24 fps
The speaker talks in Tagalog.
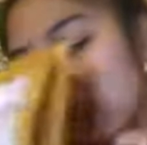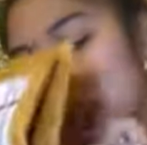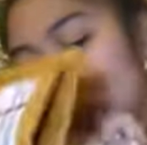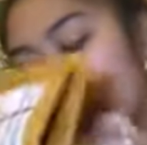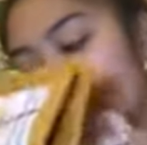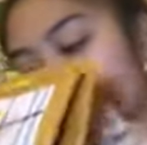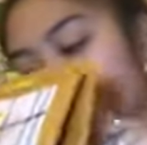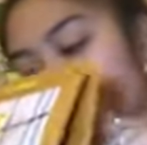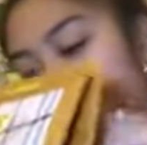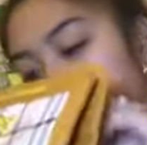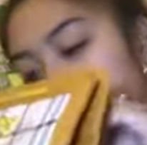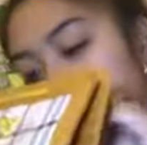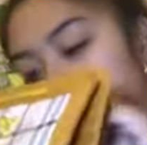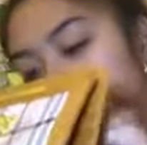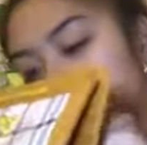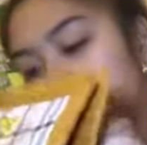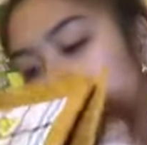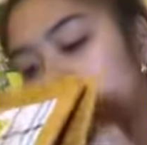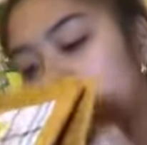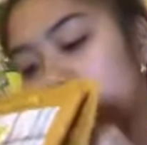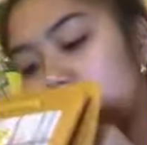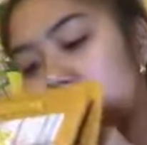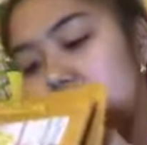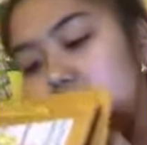Siguro,
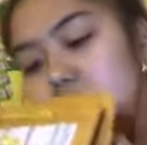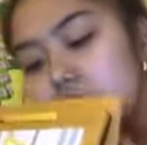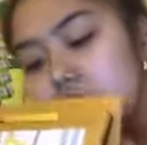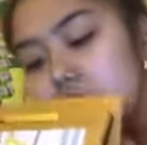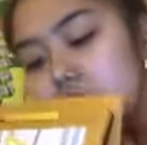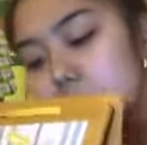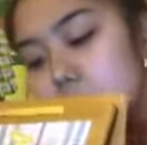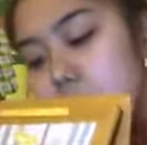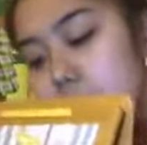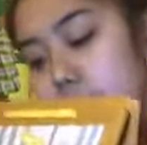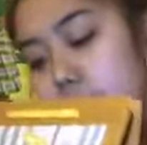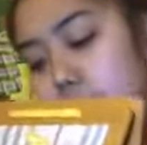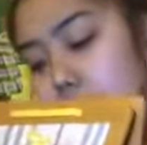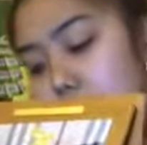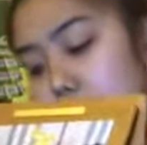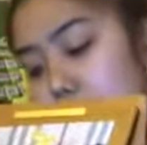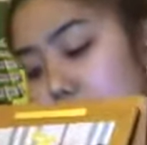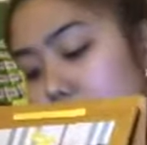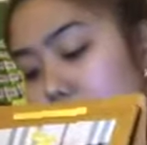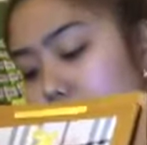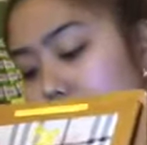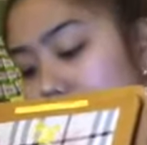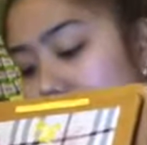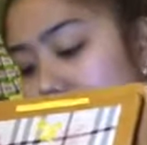na, siguro
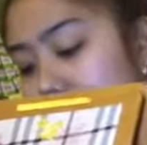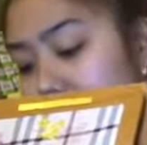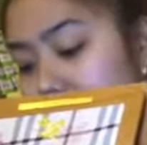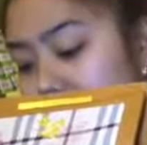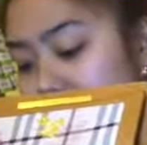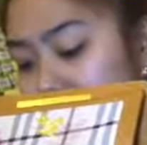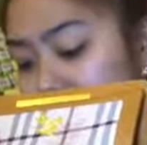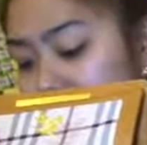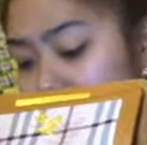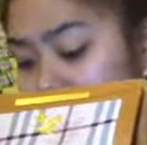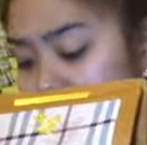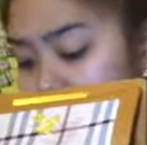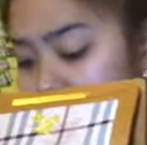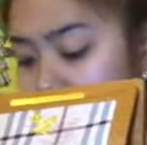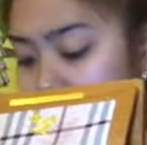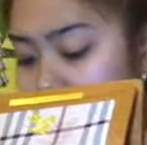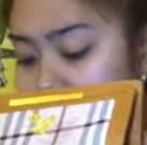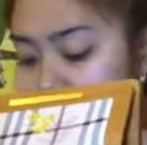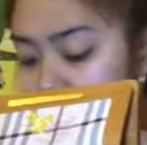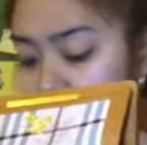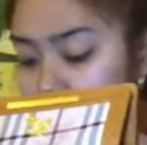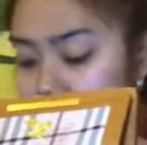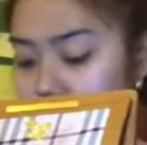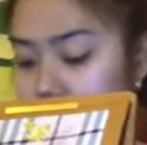sukli ko to.
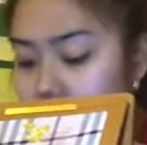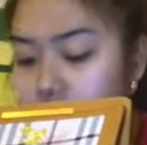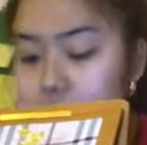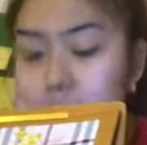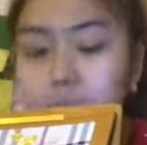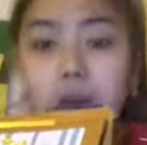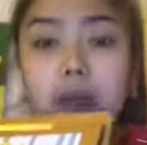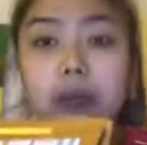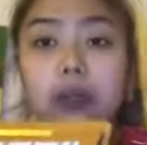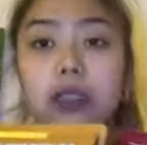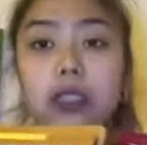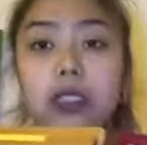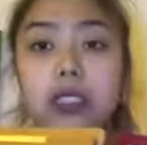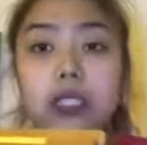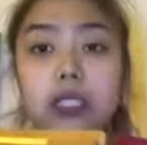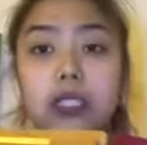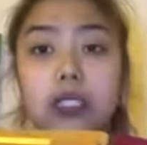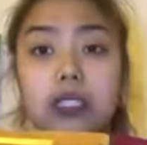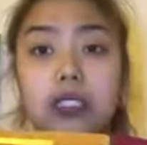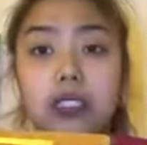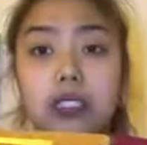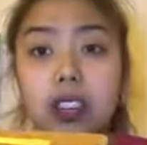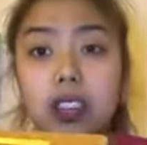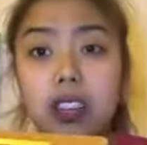
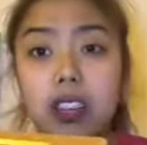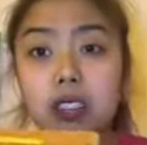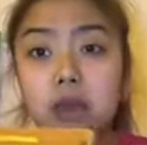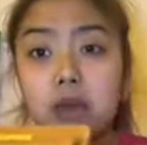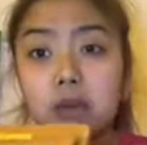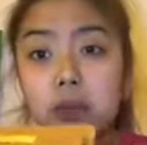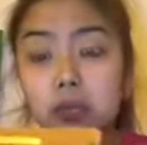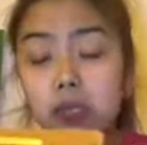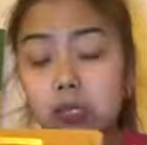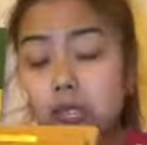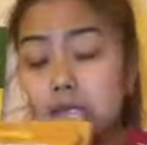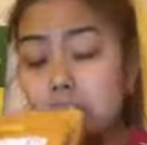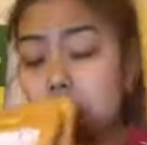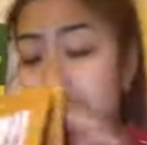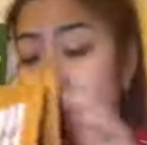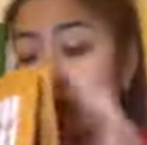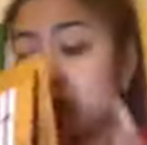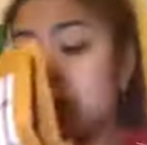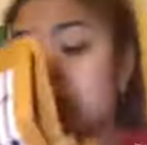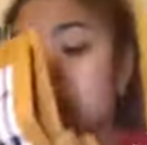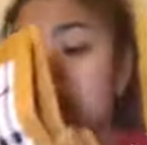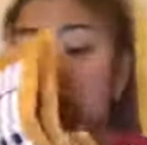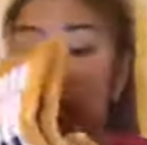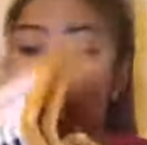Tapos, nakalimutan ko
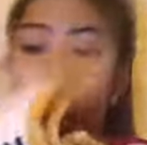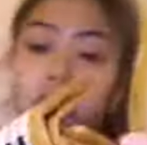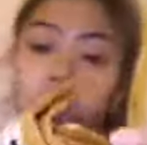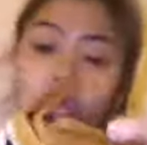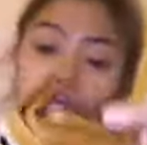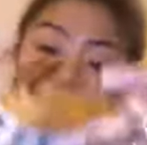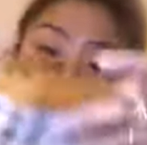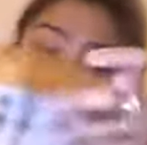na lang siya.